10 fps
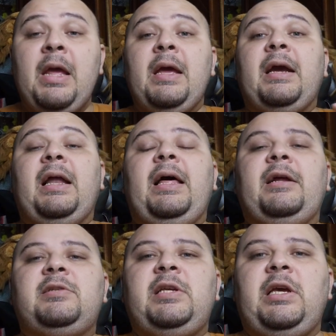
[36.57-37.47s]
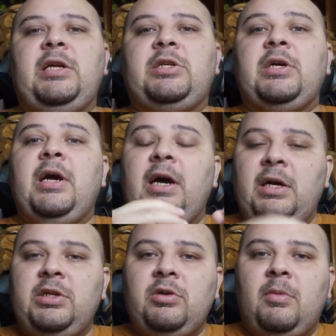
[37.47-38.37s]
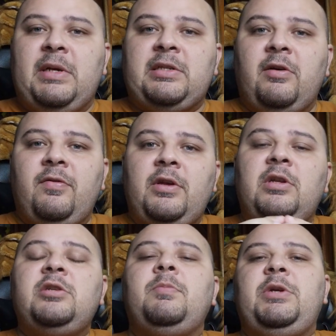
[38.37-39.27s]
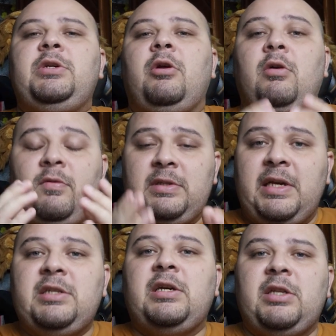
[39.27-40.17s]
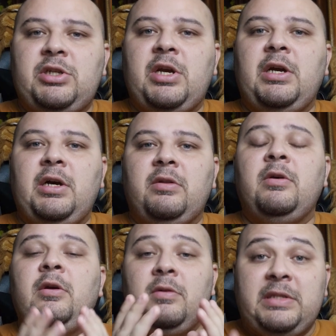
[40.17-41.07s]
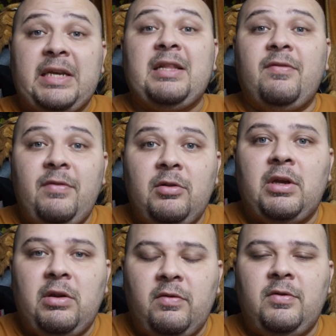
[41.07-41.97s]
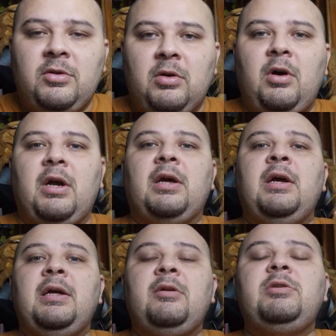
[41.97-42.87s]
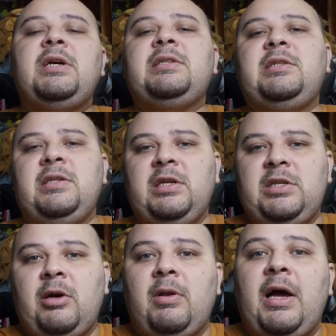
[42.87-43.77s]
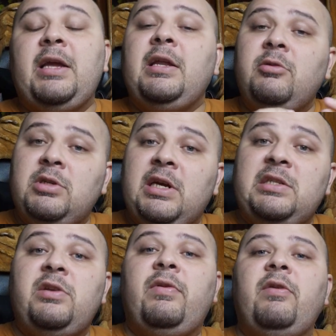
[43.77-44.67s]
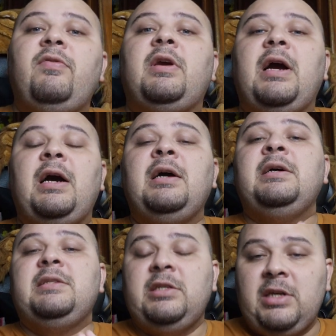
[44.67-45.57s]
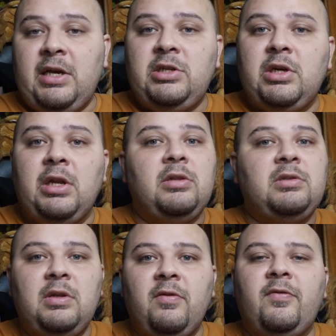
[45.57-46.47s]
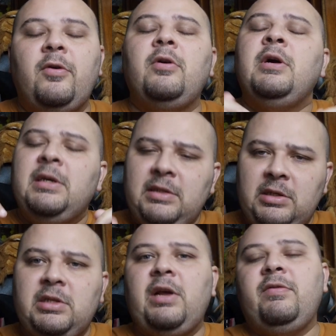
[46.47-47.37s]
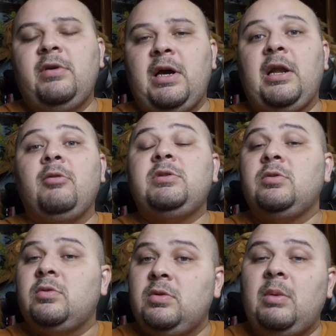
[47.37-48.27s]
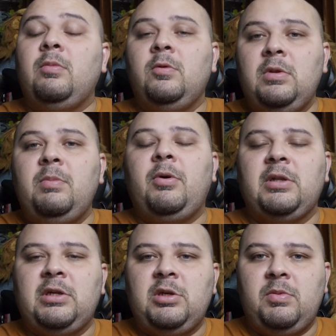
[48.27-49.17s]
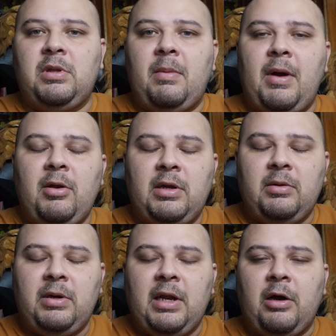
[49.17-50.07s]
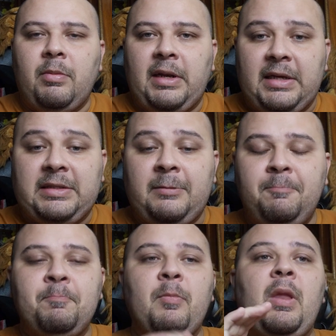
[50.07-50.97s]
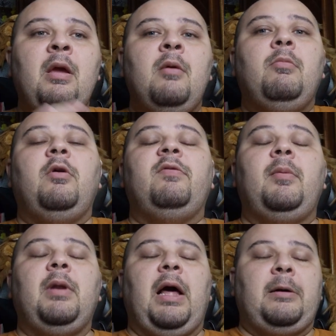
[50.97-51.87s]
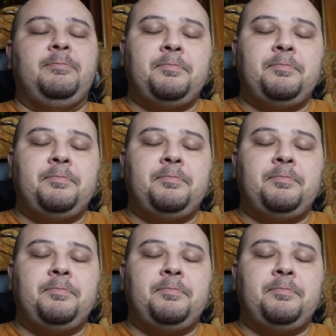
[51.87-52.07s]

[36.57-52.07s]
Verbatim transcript: Galera, é o seguinte, antes de começar o vídeo, deixa eu pedir logo, você que já está chegando, você que está vindo aqui no vídeo agora, não esquece de deixar o like, não esquece de verificar se já é inscrito. Se não for, se inscreve no canal, que isso tudo é muito importante para o trabalho aqui do canal, beleza? Bom, vamos lá.